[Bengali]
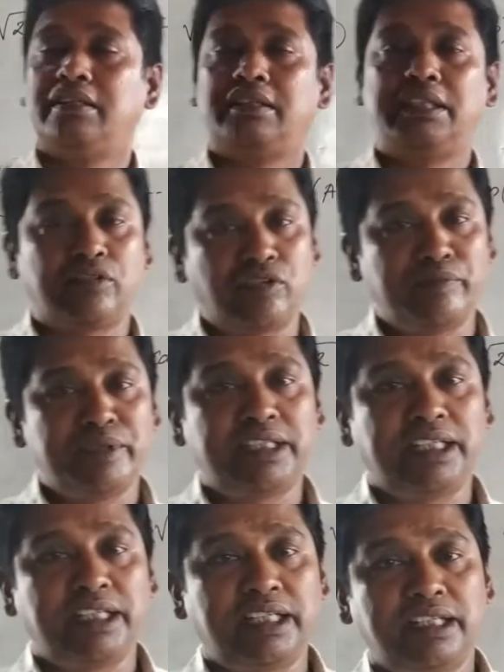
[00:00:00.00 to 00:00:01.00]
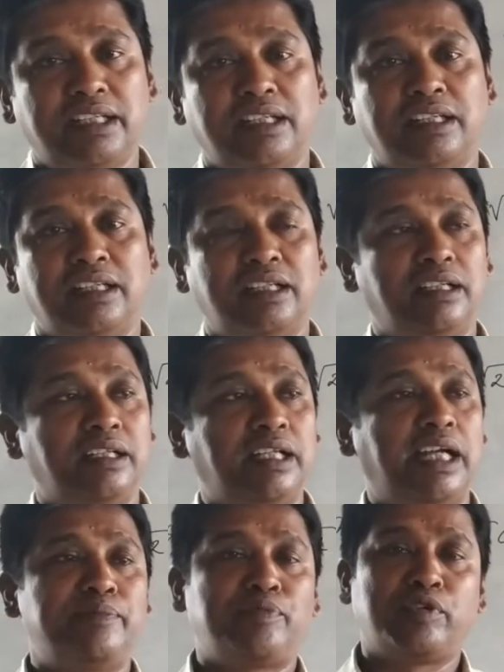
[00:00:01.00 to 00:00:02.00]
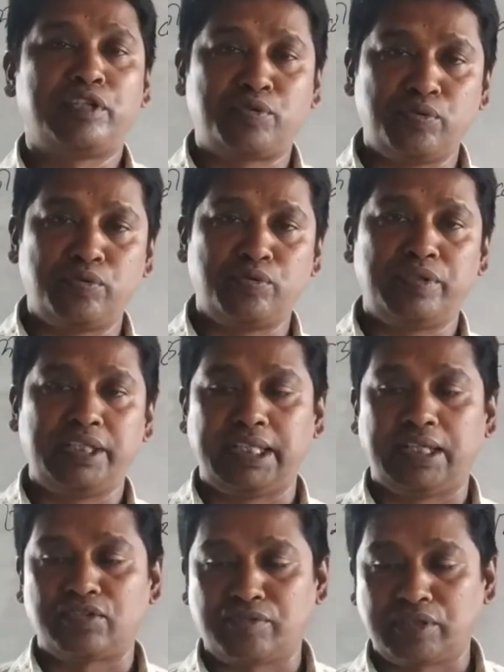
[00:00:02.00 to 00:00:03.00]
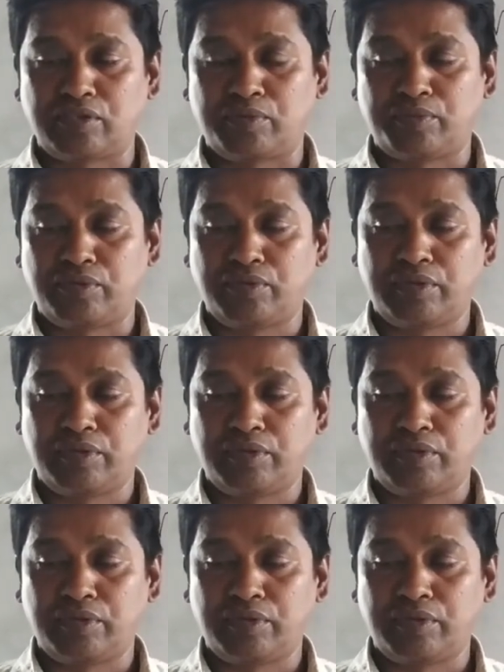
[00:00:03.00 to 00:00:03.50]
ত্রিকোণমিতি নাইন পয়েন্ট টু নিয়ে আলোচনা করব